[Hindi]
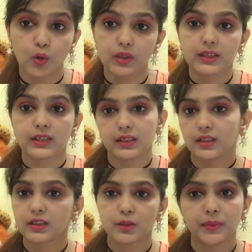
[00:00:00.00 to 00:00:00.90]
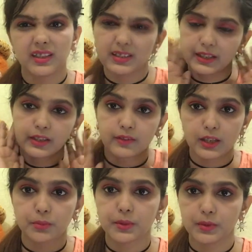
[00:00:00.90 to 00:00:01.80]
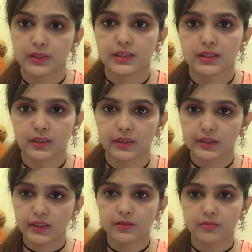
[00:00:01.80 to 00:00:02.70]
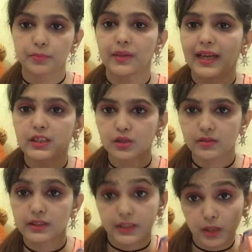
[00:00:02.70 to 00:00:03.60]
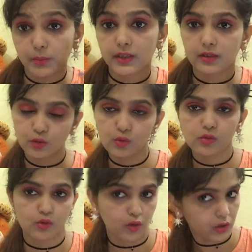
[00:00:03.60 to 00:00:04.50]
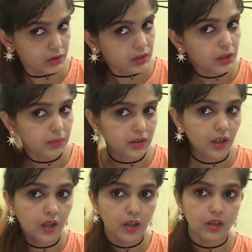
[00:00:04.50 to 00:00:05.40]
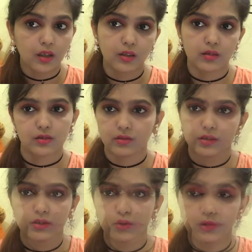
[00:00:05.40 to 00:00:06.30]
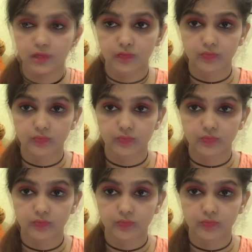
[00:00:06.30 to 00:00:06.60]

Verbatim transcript: बहुत ही अच्छा लगा था मैंने सेकेंड वाला भी परचेस कर लिया प्राइस लिटिल बिट कॉस्टली है बट ओके